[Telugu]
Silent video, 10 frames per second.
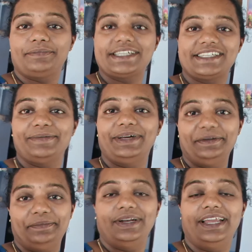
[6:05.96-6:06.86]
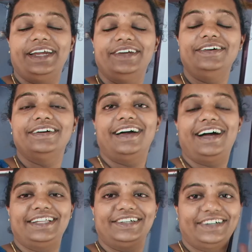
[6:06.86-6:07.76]
ప్రస్తుతం అయితే ఇప్పుడు లేడు
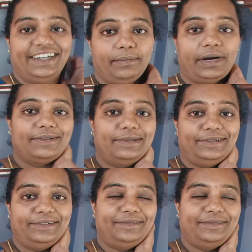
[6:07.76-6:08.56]
అదొక్కటే మాకు